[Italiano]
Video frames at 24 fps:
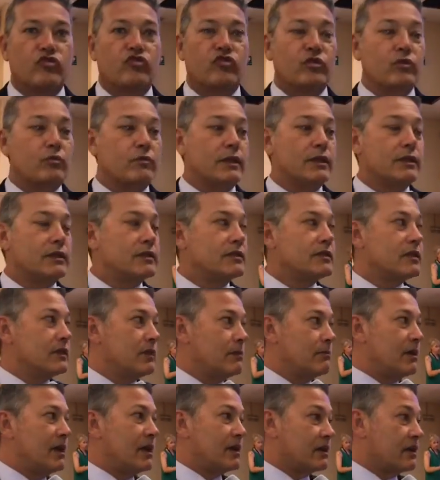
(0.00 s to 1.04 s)

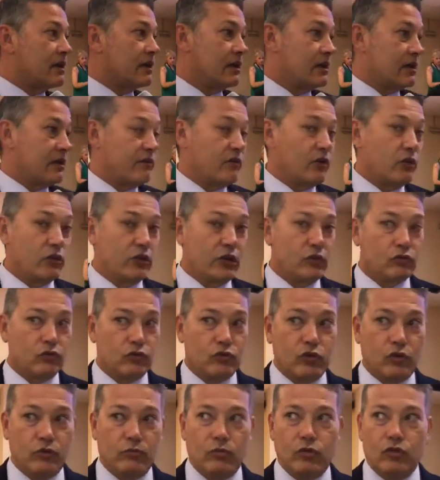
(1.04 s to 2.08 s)
57 barche che arrivano da
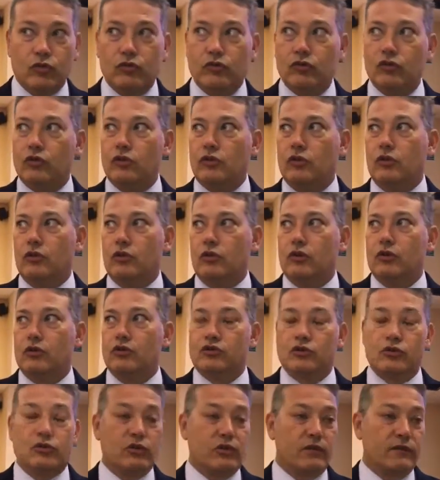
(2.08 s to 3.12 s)
tutto il mondo,
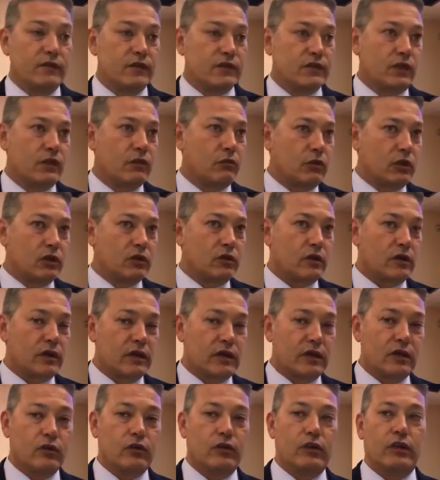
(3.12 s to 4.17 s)
sono divise in quattro
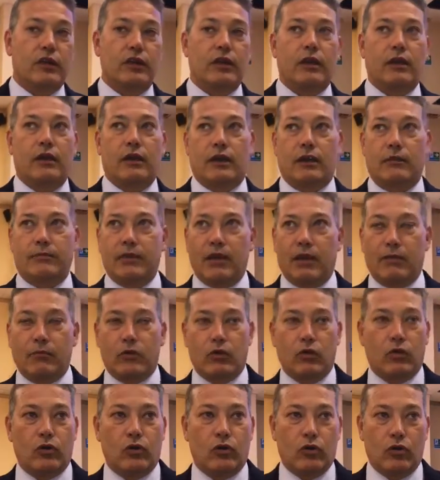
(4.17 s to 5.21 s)
categorie,
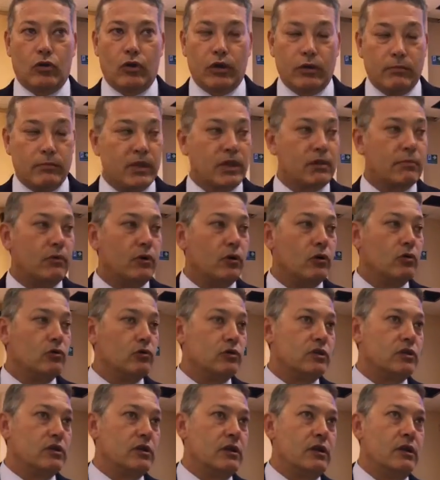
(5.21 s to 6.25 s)
abbiamo i big
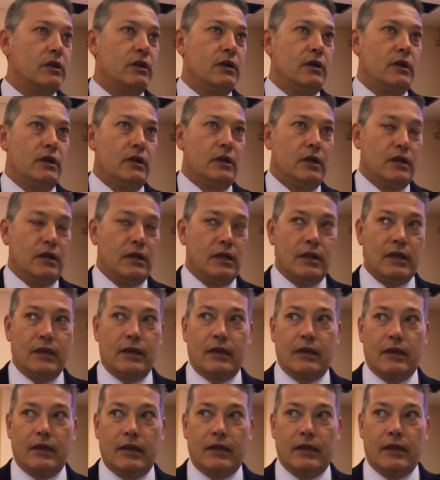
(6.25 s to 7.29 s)
boat,
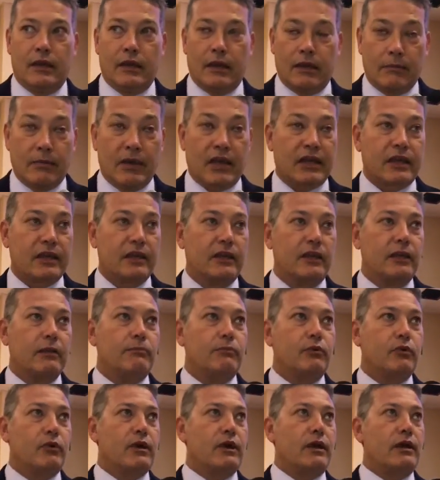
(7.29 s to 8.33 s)
le, le barche
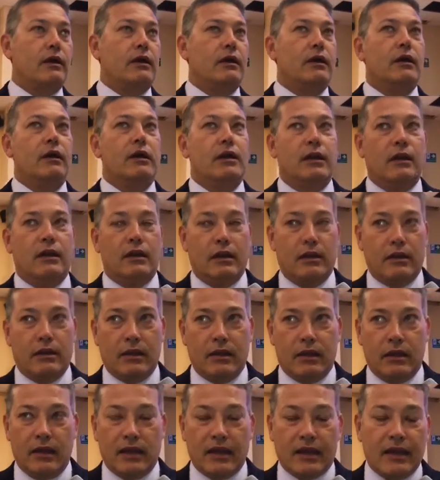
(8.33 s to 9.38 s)
d'epoca,
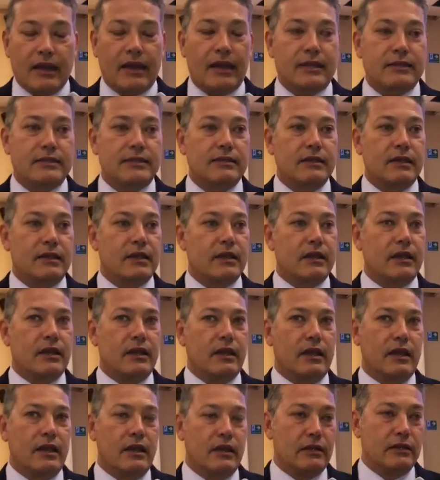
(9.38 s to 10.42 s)
le, le,
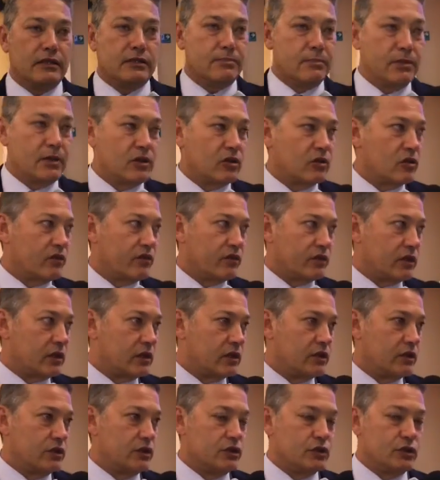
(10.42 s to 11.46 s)
classiche e gli spirit of
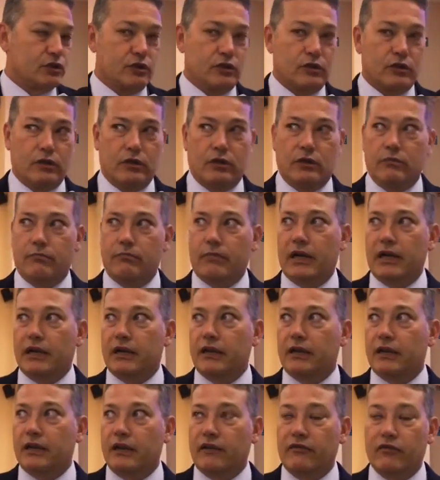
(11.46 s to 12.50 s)
tradition.
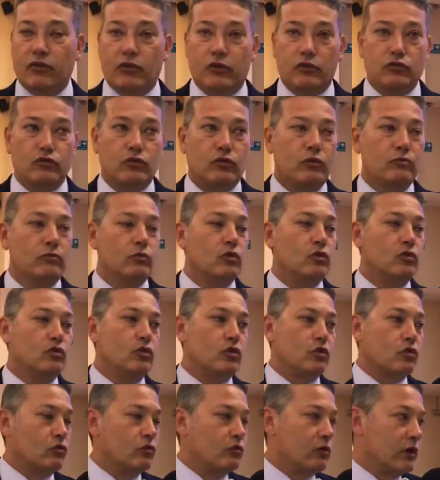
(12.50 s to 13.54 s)
Barche che arrivano da tutto il
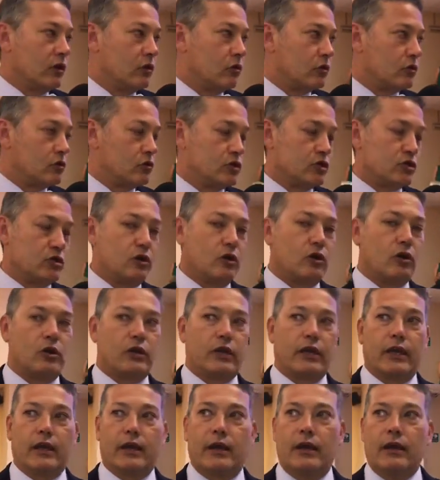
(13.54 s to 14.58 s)
mondo con una loro
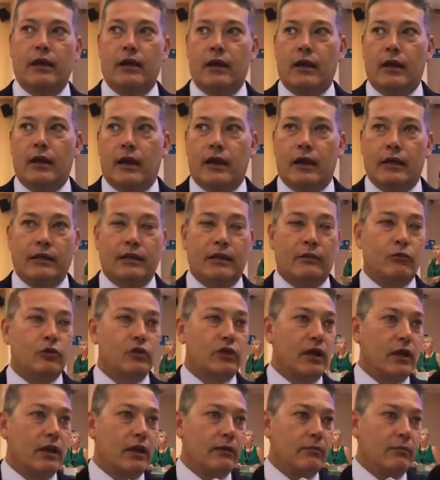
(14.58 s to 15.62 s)
storia, andiamo
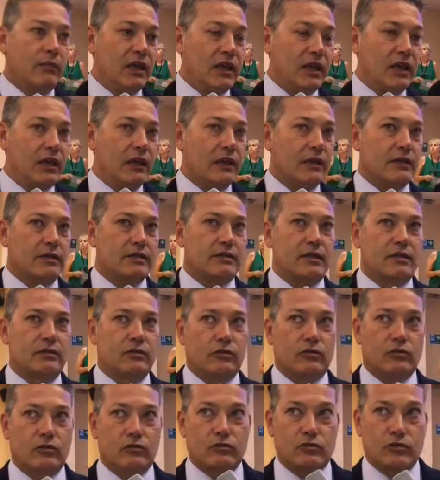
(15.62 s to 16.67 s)
da Emilia che è
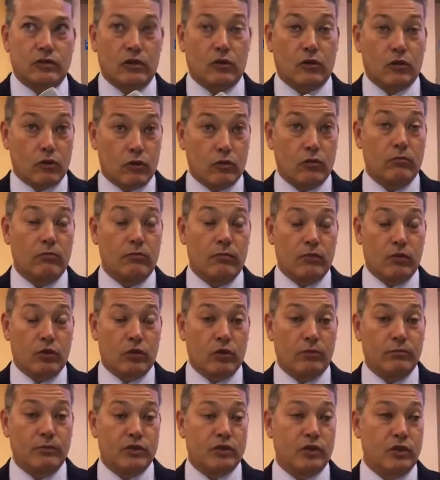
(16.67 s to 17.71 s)
stata mm,
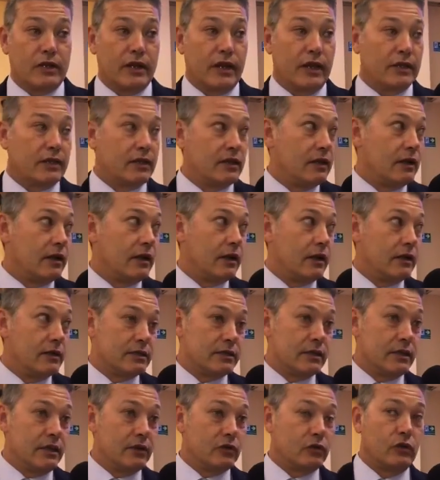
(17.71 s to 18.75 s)
commissionata dal
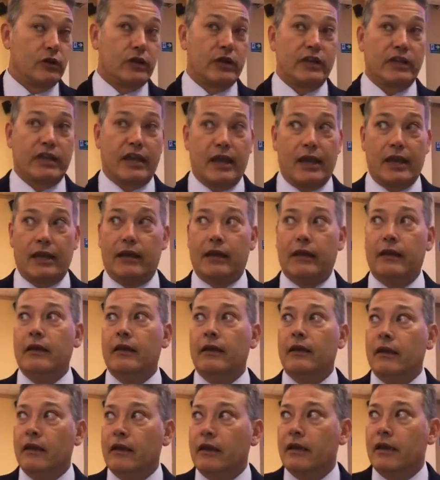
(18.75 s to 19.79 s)
senatore Agnelli
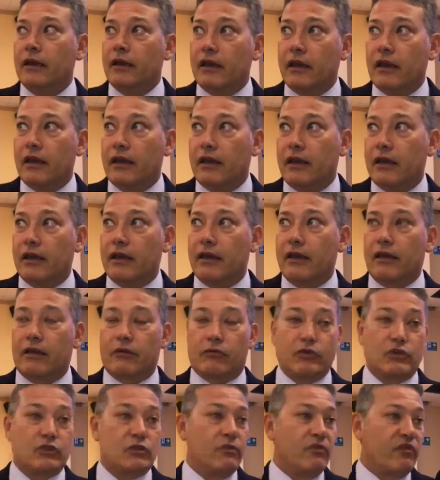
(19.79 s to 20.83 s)
e
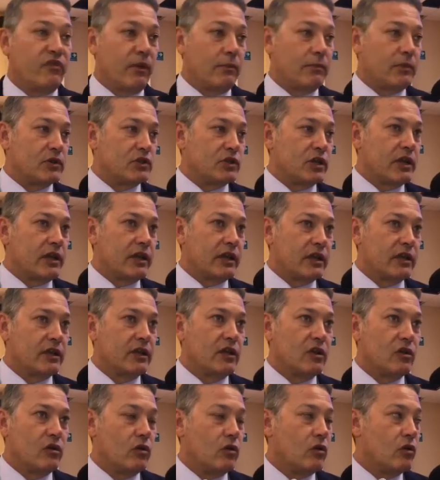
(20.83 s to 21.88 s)
questo mi fa piacere anche
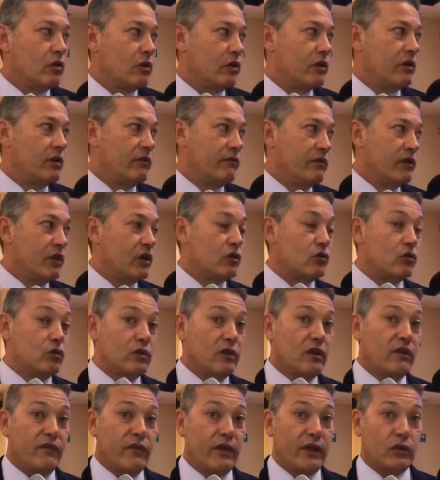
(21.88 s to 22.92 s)
dirlo in virtù
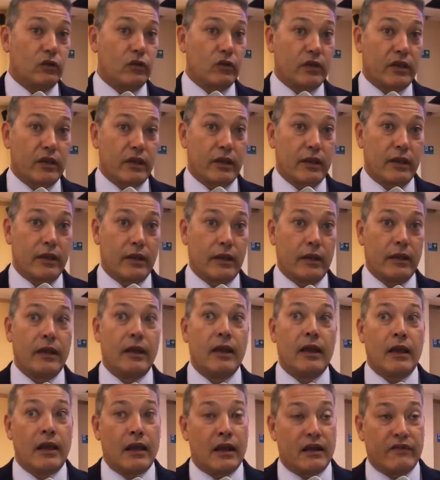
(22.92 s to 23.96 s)
del fatto che
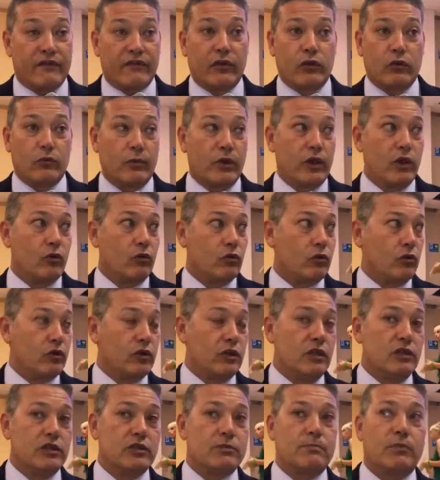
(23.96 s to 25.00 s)
Alfa Romeo è uno
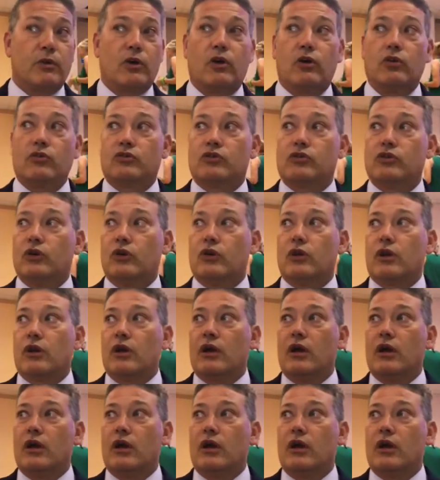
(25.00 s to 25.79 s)
degli sponsor,